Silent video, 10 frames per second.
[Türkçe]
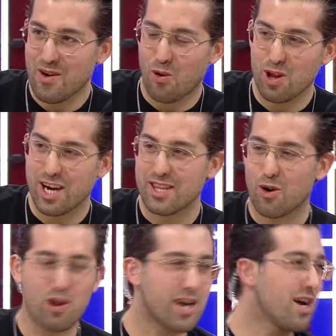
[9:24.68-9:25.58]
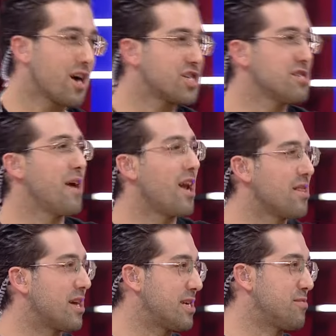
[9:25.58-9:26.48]
Olayın olayın akışını ben
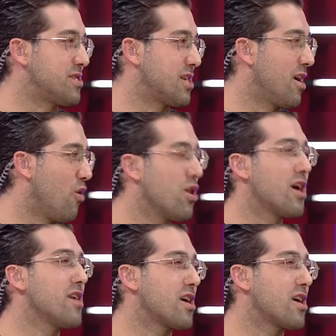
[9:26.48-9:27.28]
anlatayım Anlat, size. Olayın anlat.